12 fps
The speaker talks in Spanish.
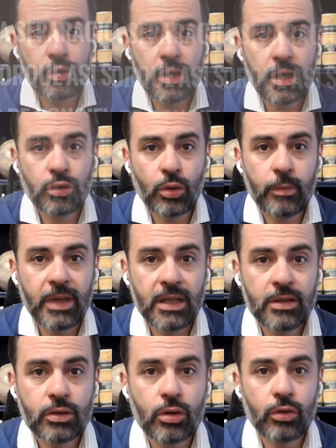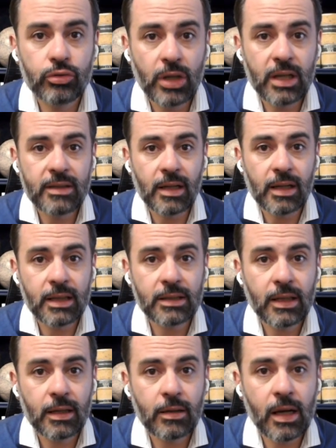proyecto del ministro González
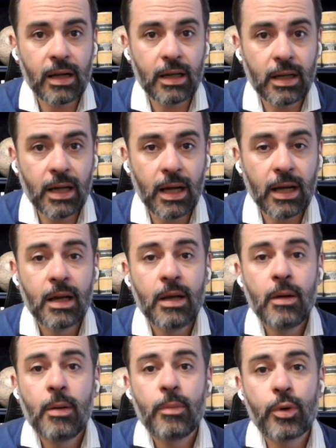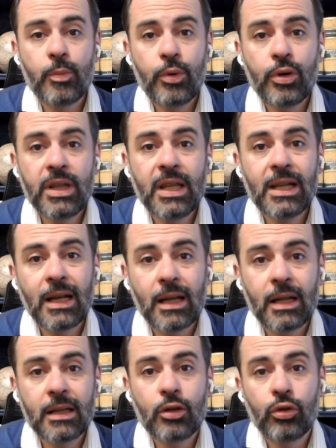Alcántara Carranca propone
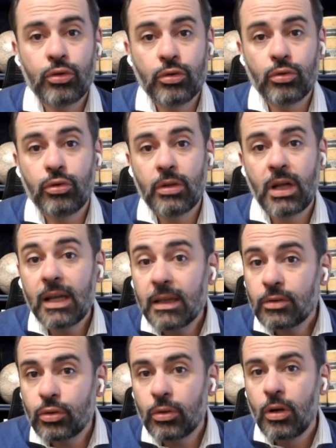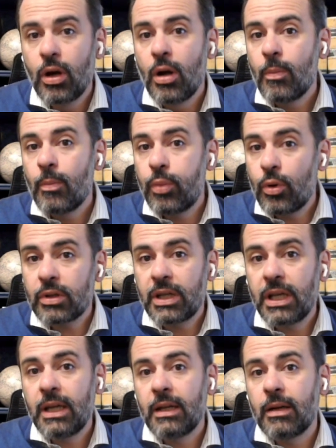declarar inconstitucional esto
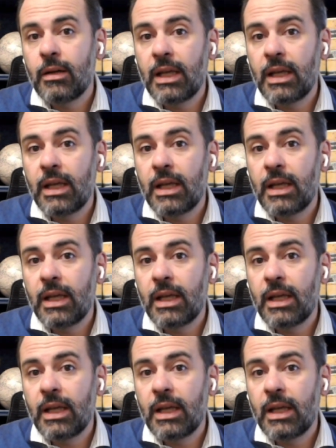porque